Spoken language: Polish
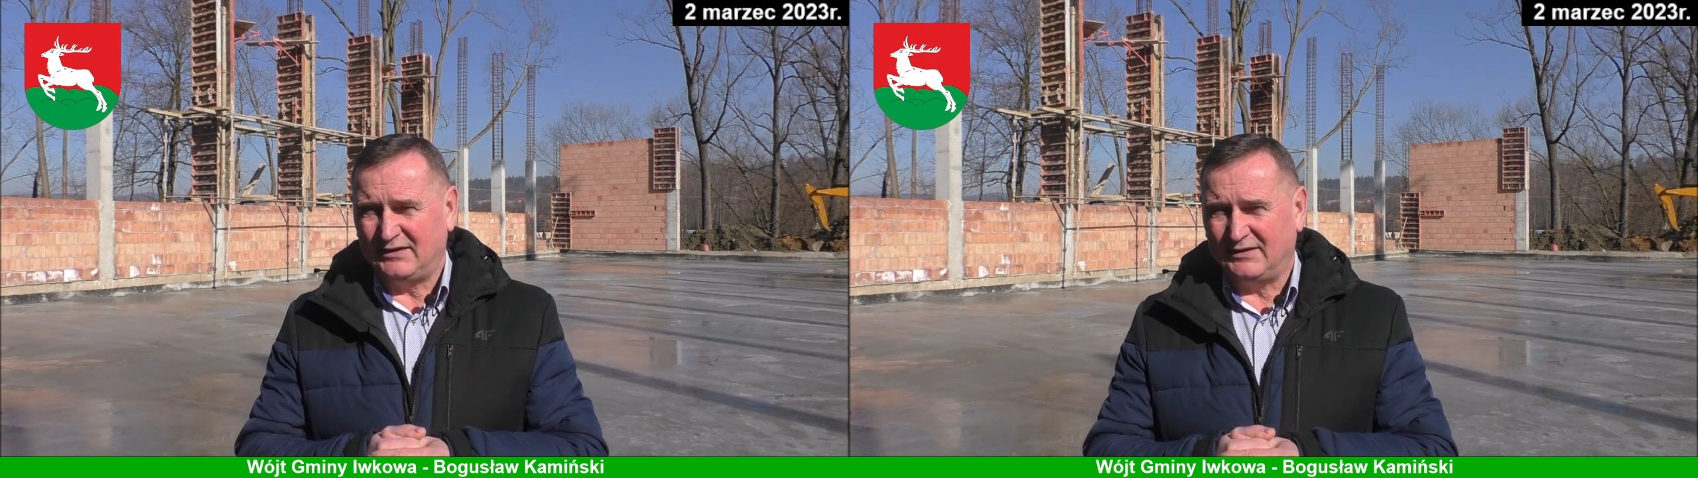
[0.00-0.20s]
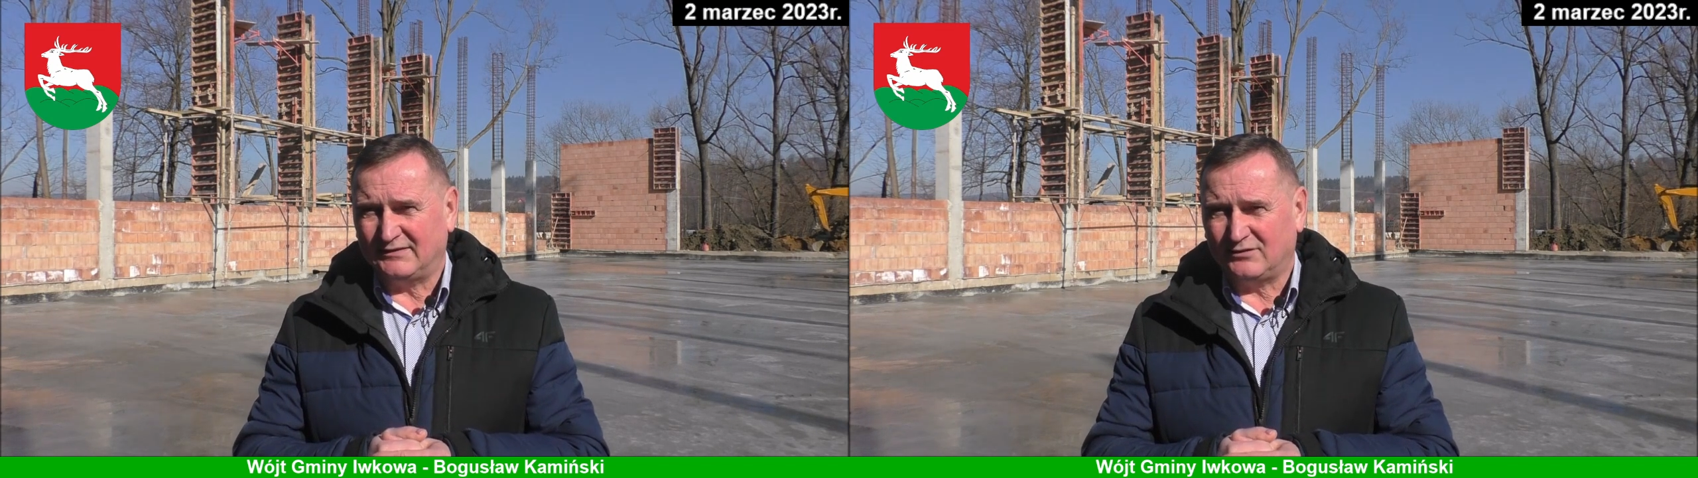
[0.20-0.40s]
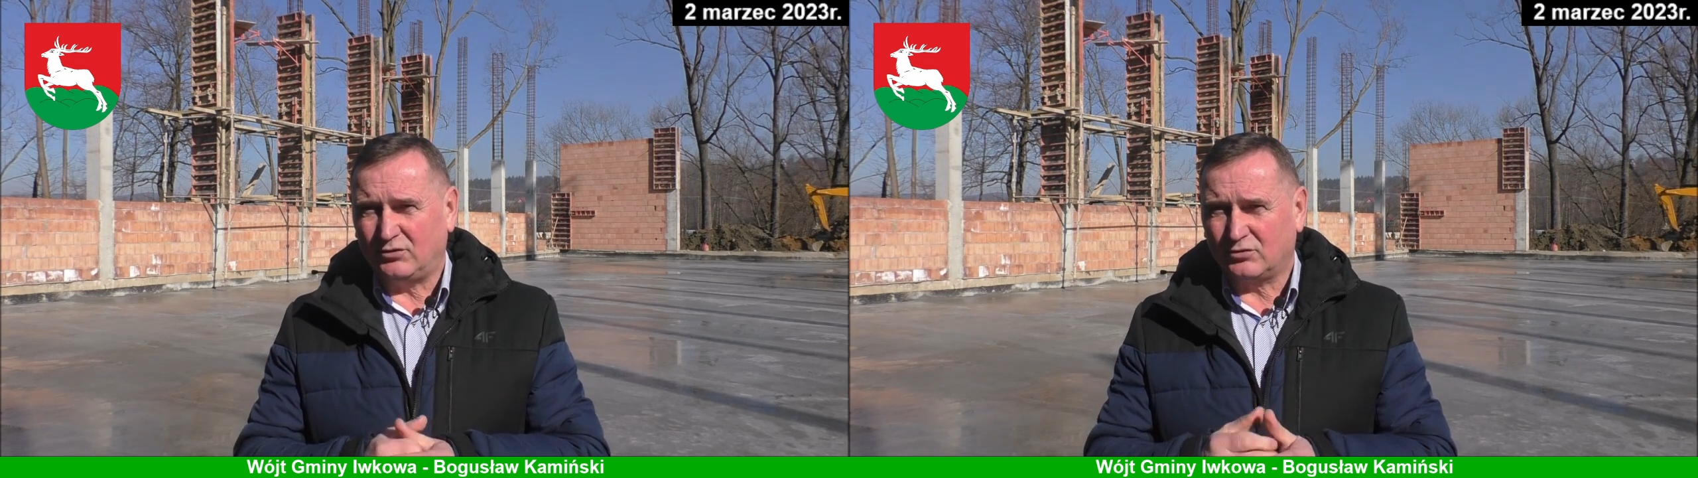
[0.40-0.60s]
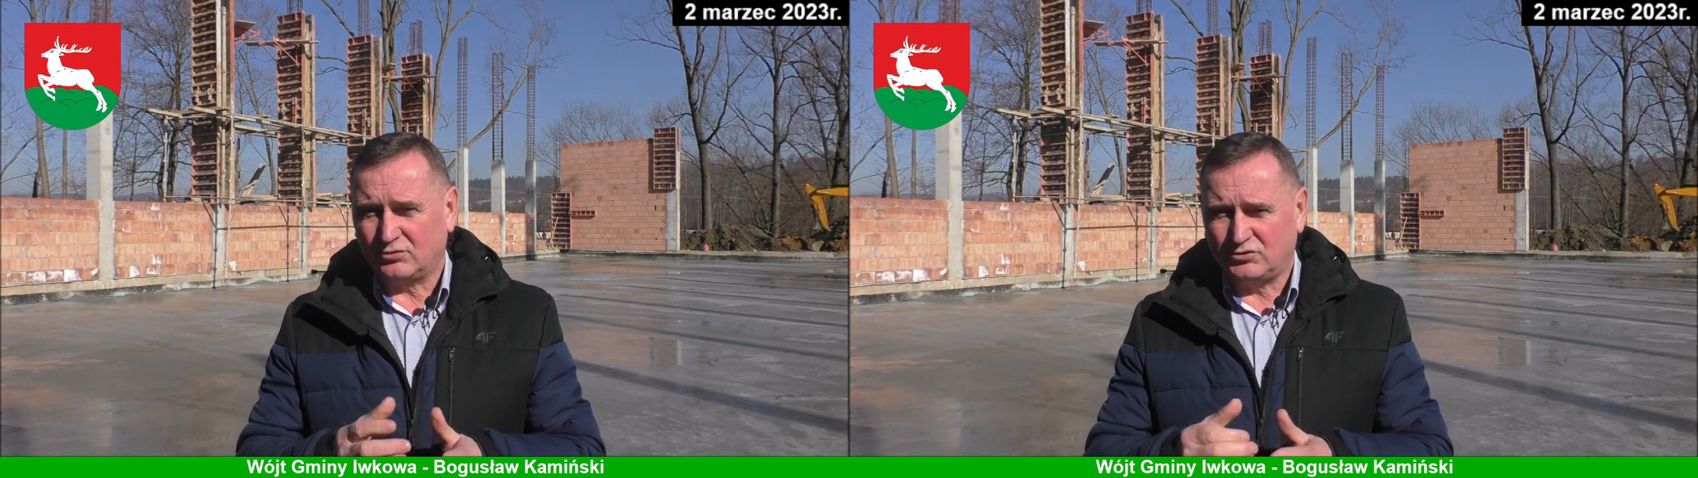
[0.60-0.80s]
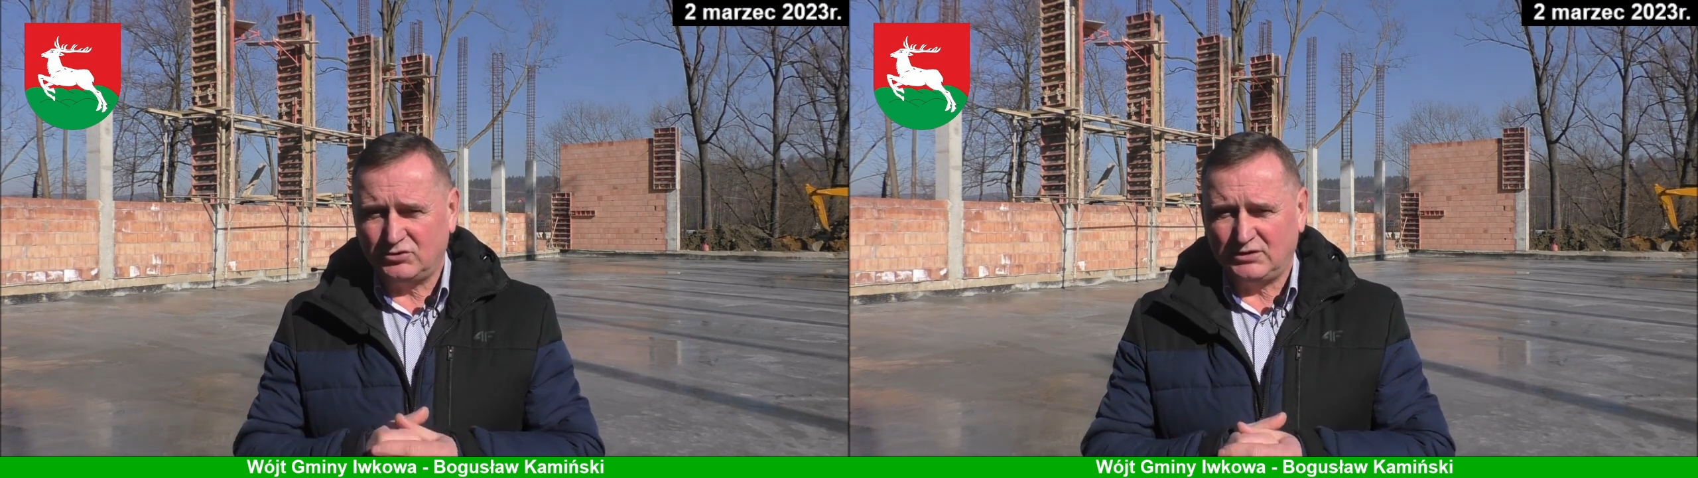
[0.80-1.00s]
i nas o
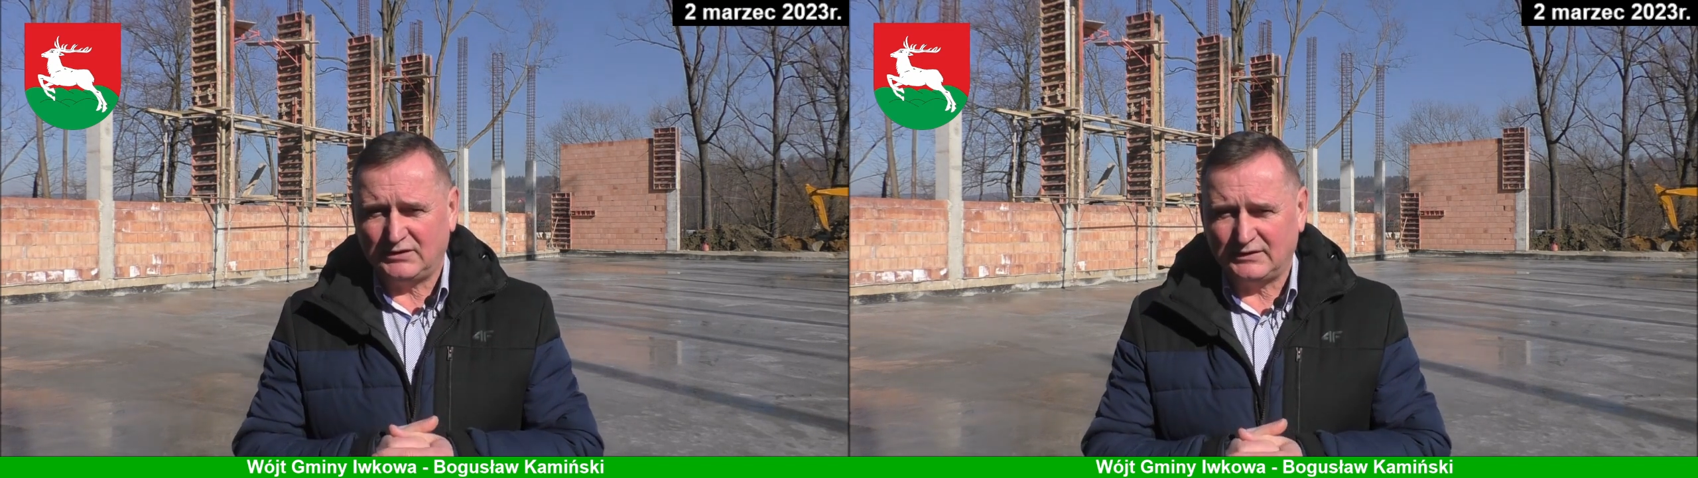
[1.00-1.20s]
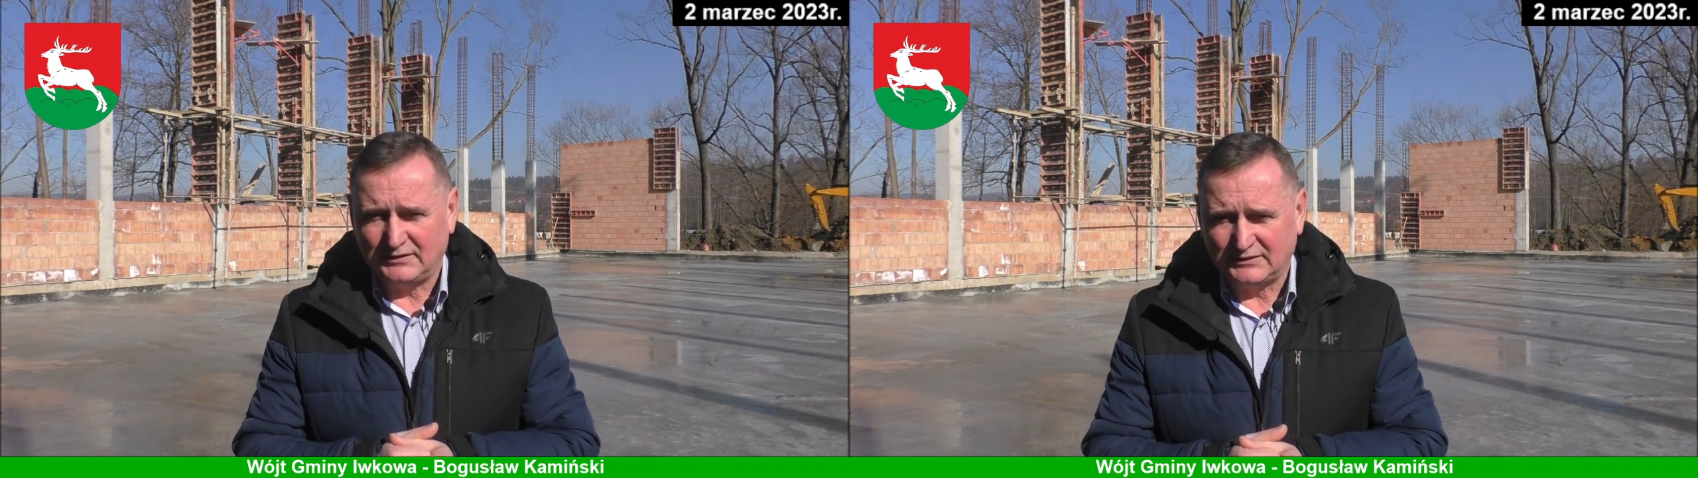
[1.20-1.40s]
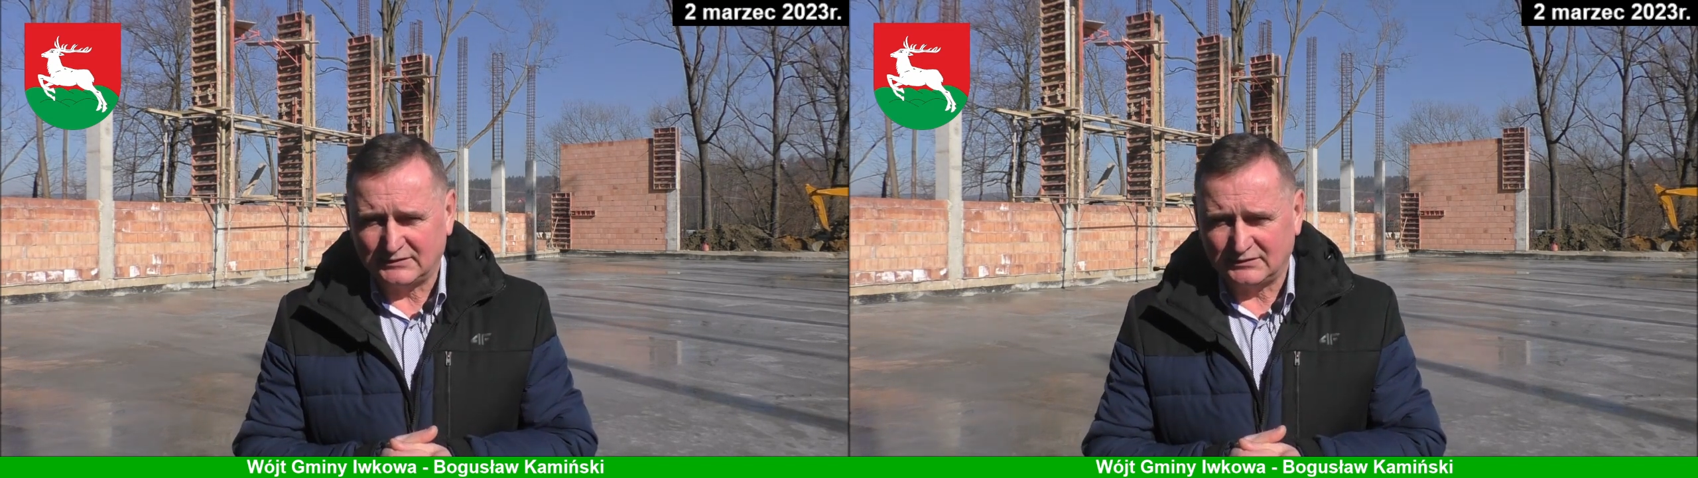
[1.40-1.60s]
godzinie